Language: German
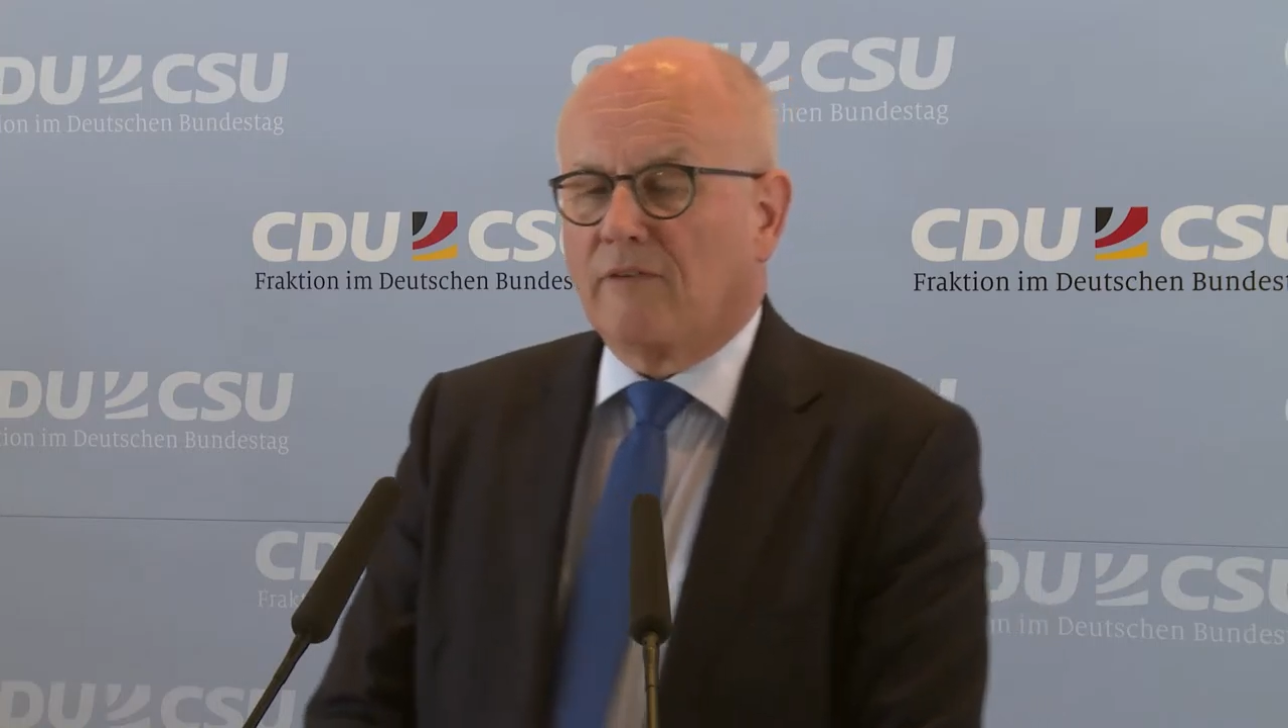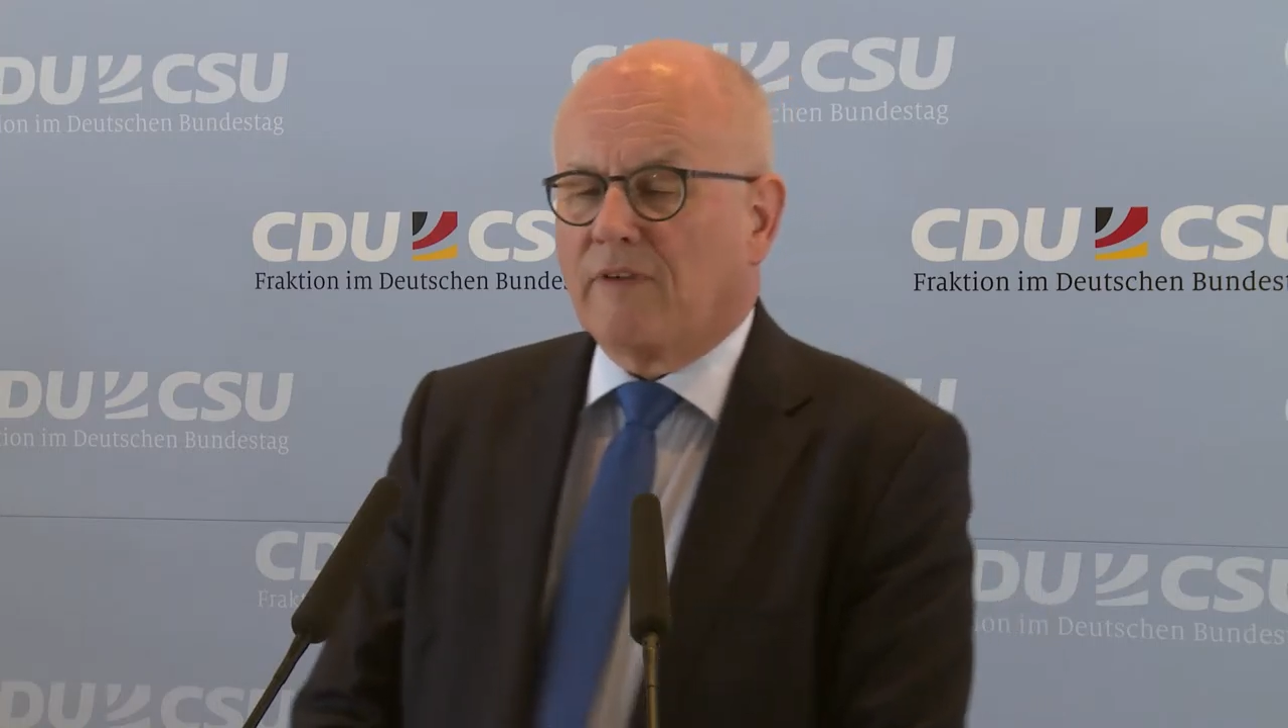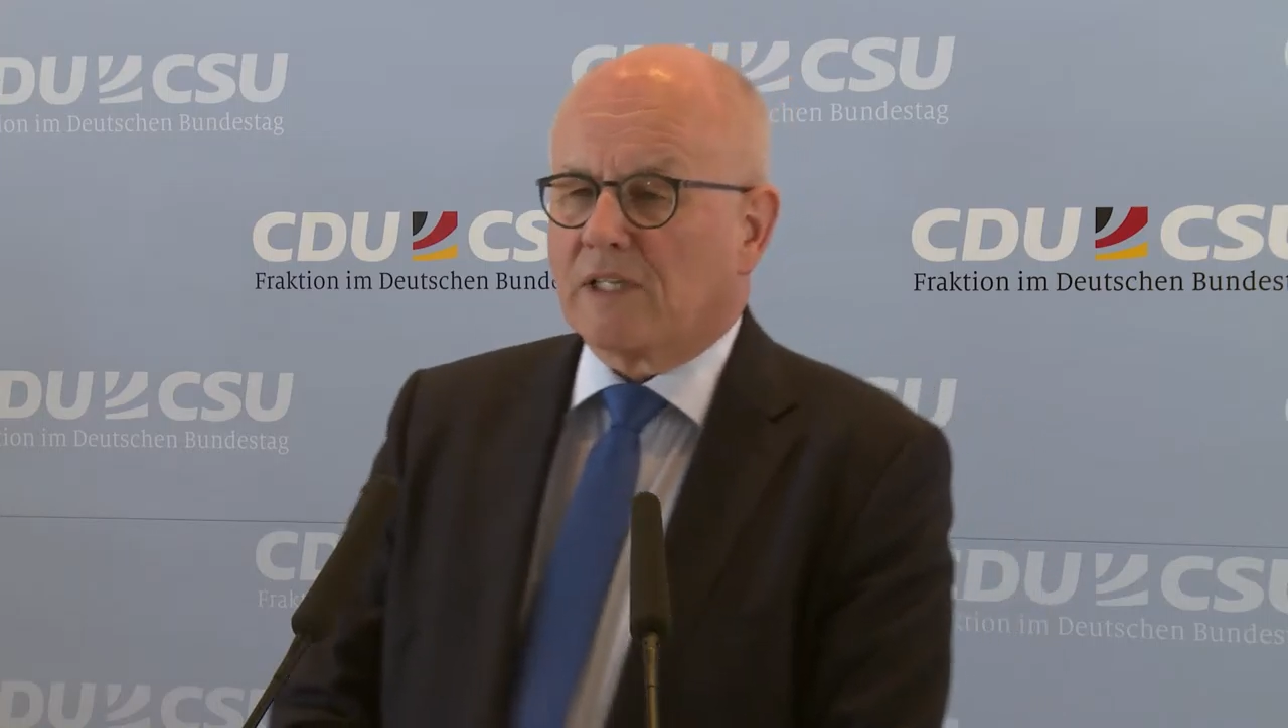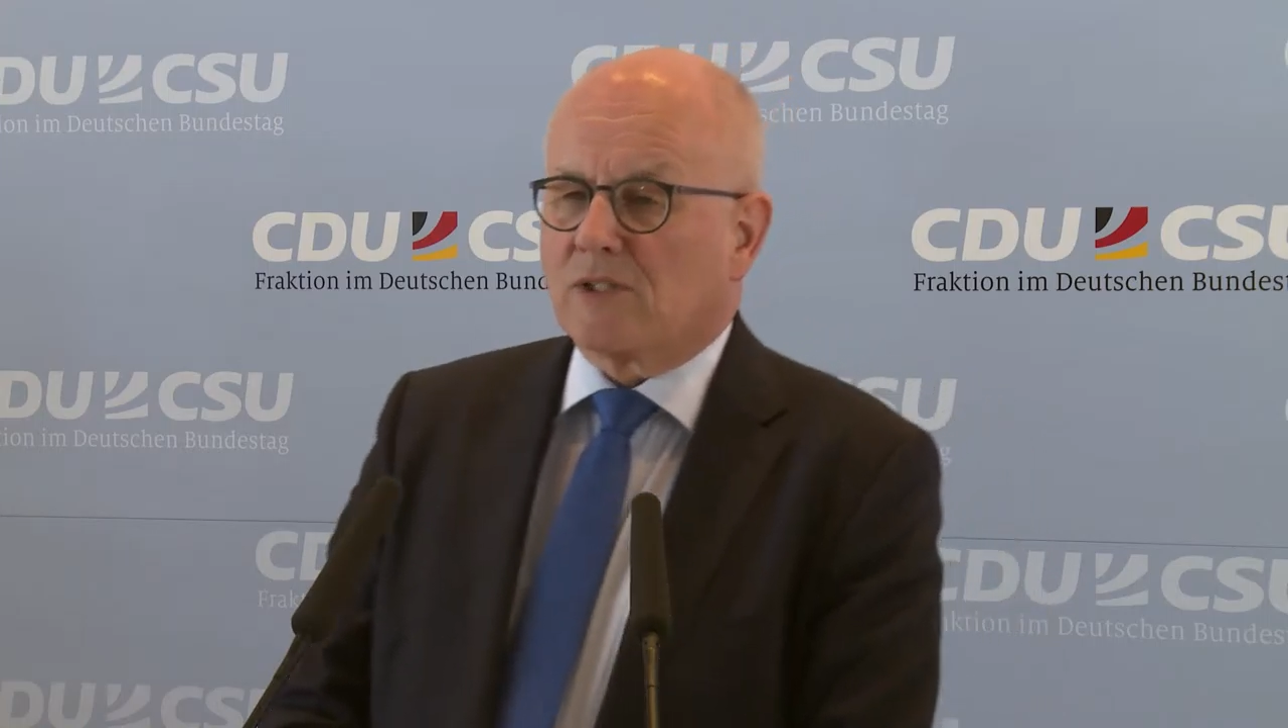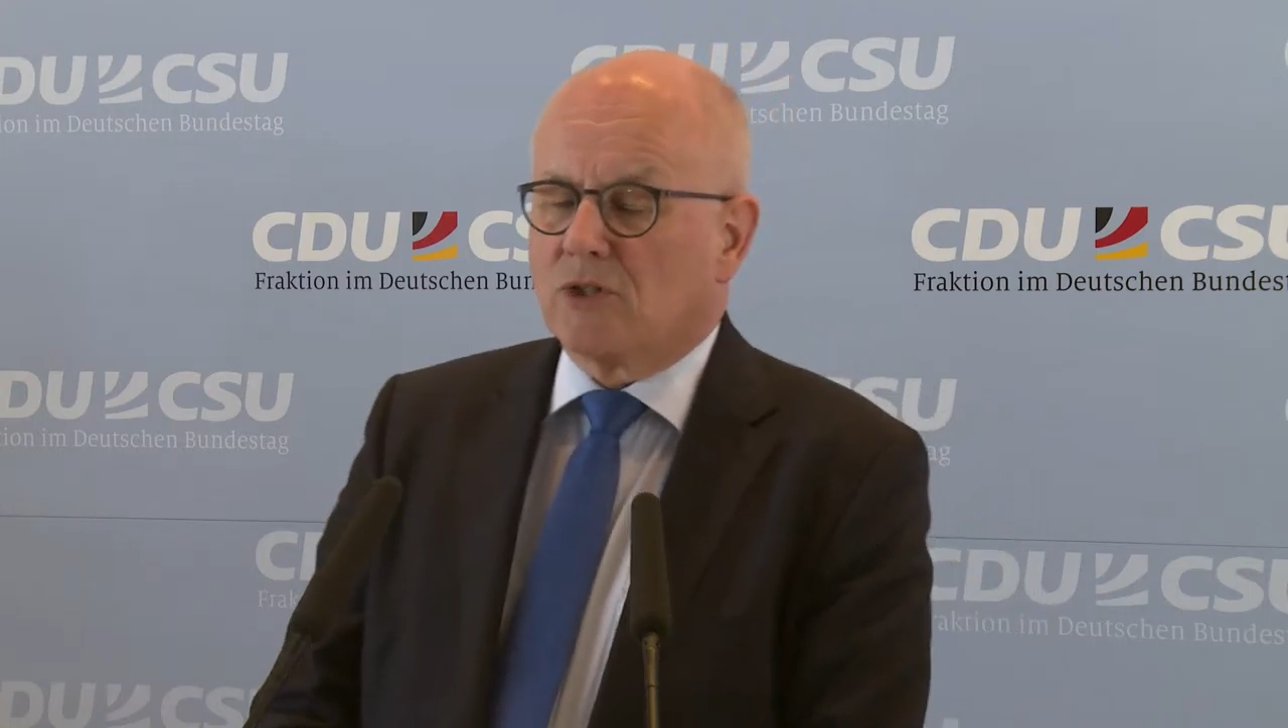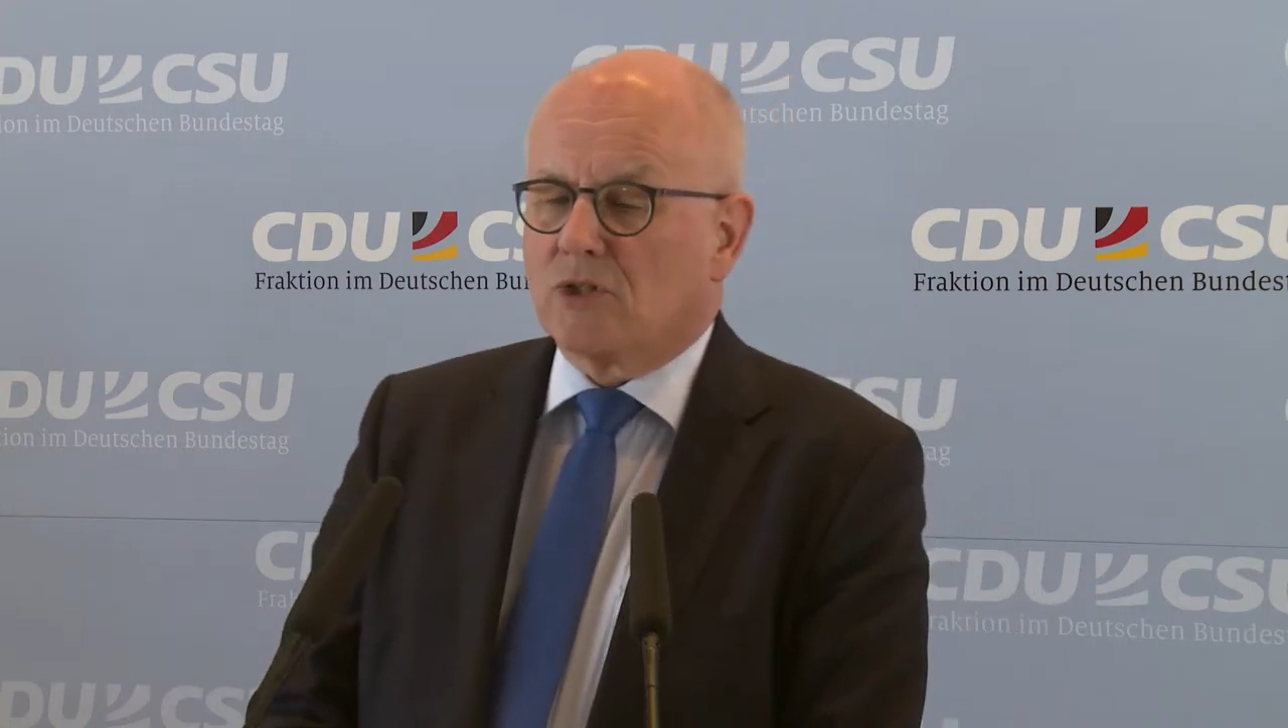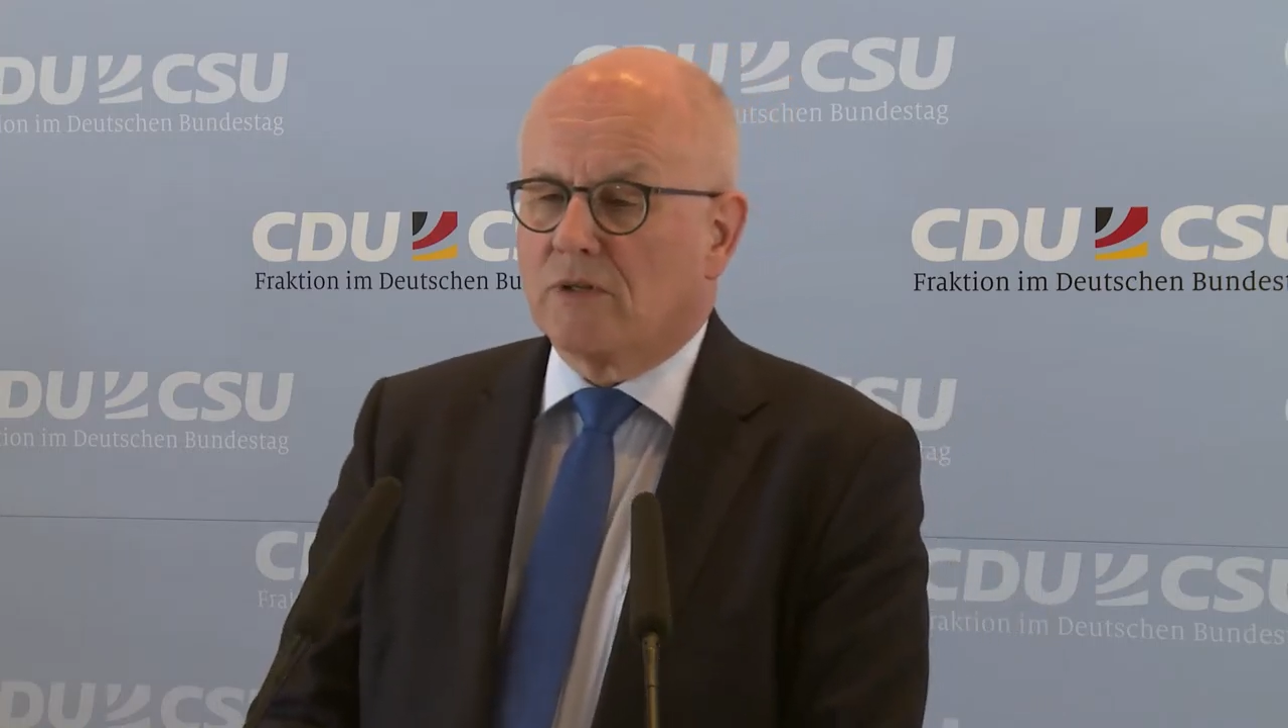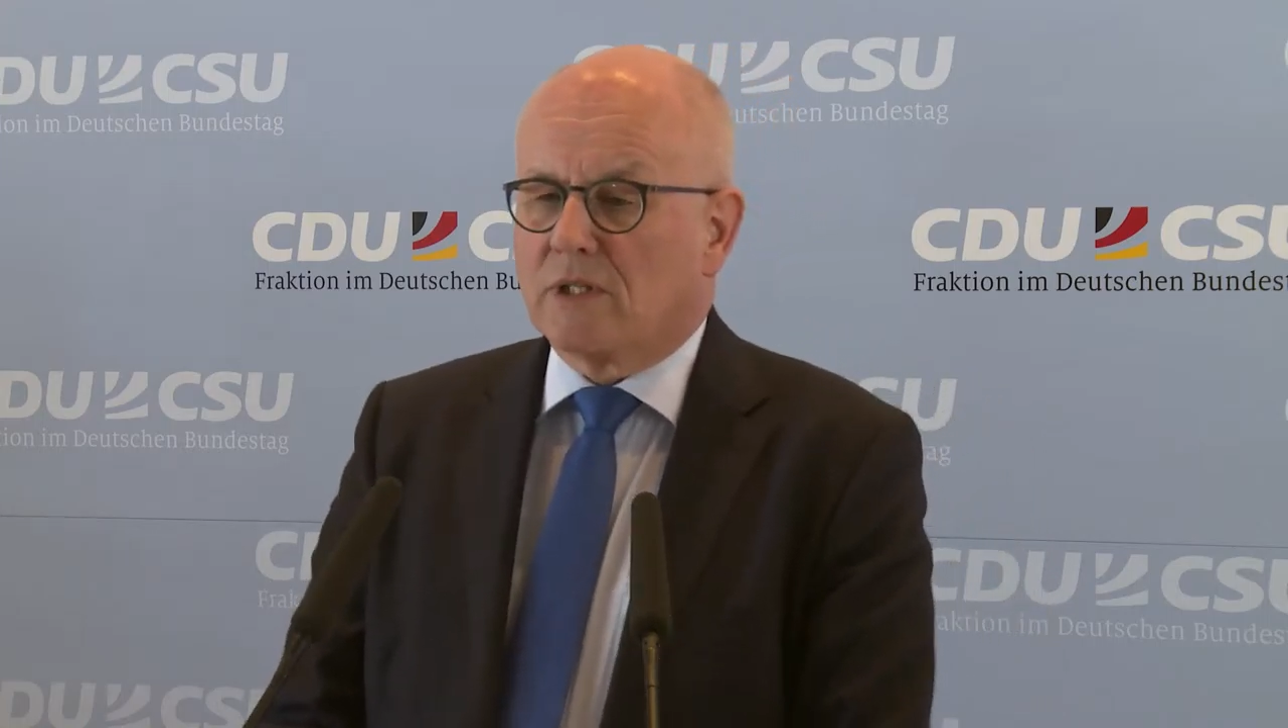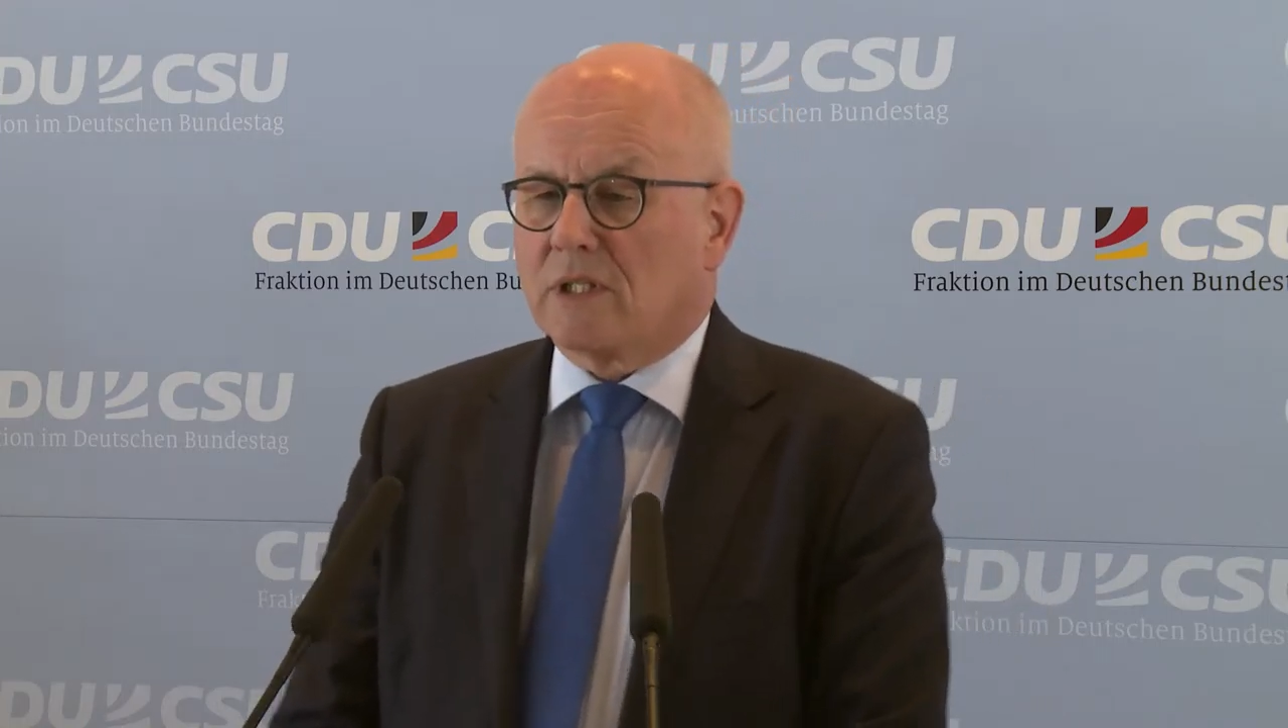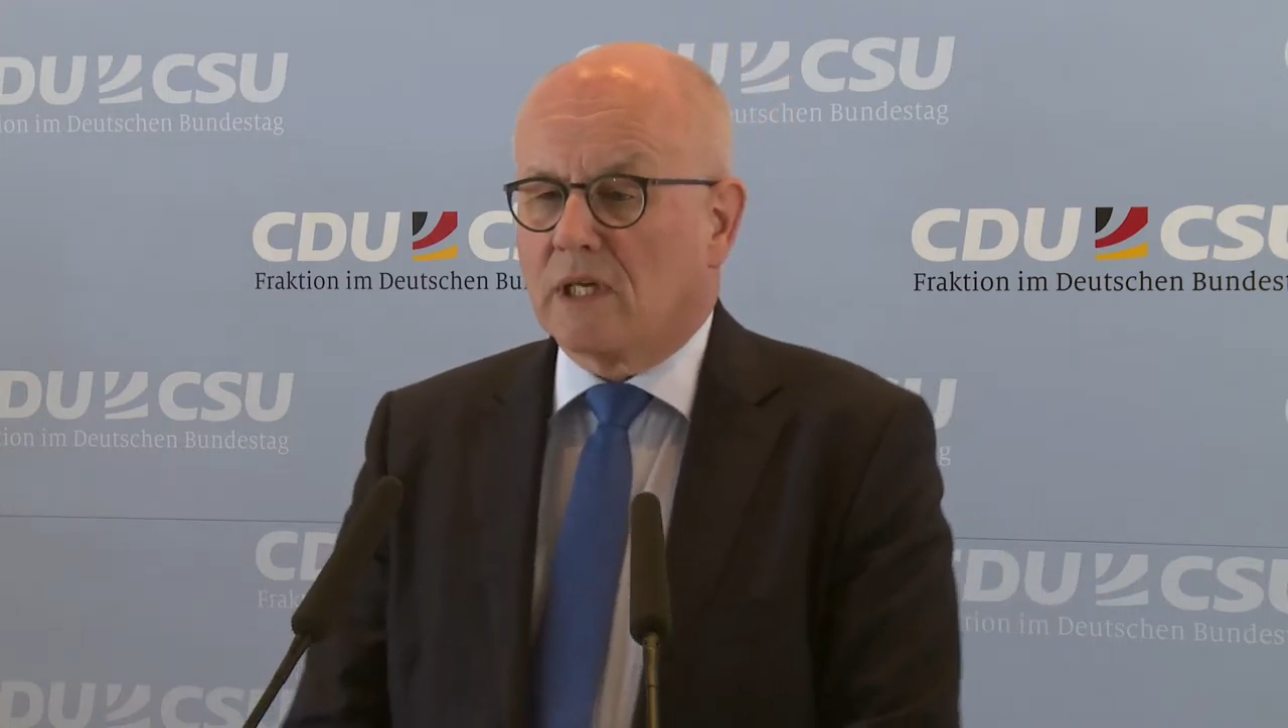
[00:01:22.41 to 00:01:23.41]

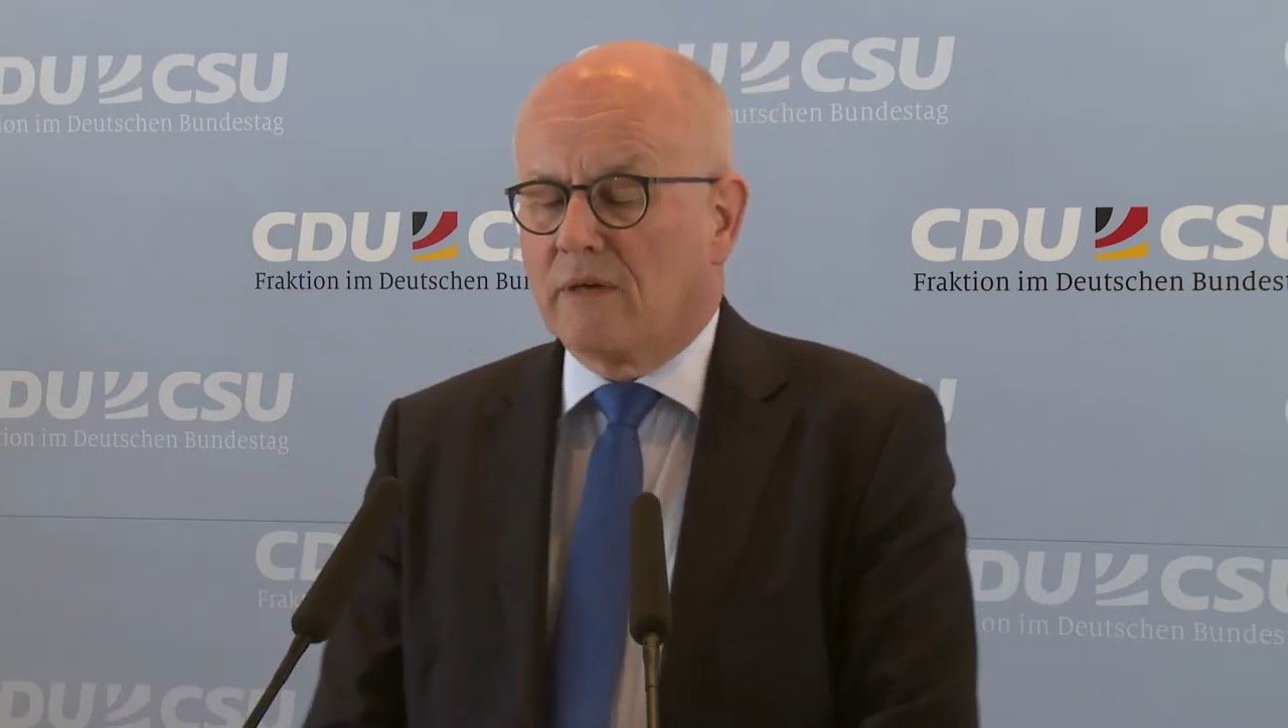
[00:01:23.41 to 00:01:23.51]
Verfassungsschutz